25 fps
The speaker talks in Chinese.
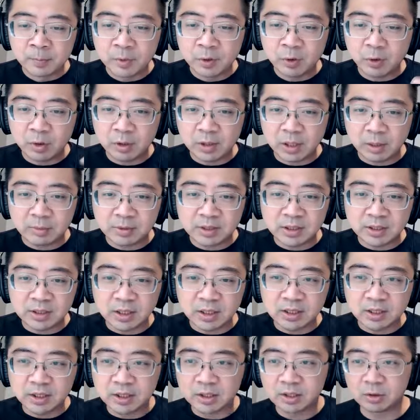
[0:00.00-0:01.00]
因为他们现
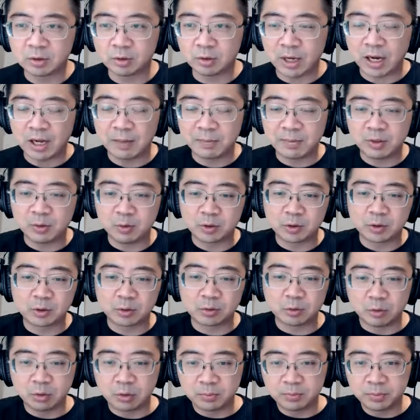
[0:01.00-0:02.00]
在其实都有 IP 会
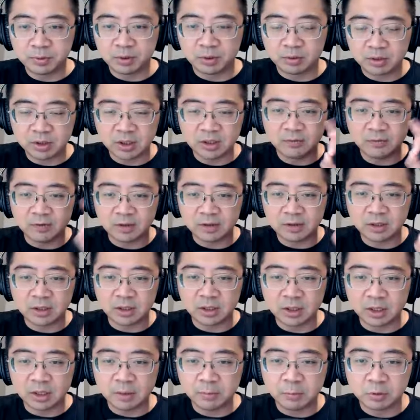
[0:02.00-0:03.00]
锁，不同地方
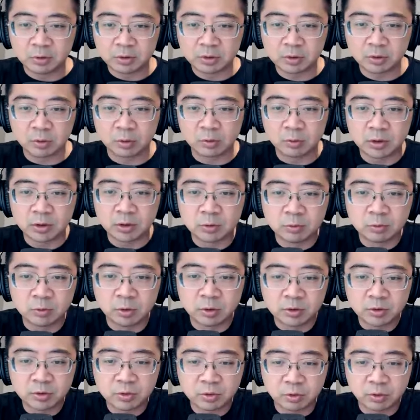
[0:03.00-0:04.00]
的 Apple Store 或是
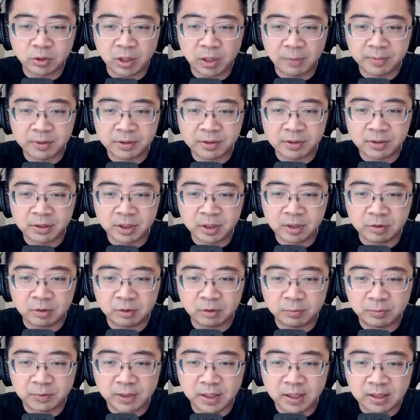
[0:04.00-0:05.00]
Google Store，它本身内容
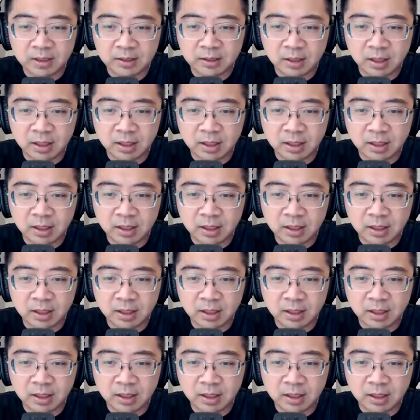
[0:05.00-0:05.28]
会不太一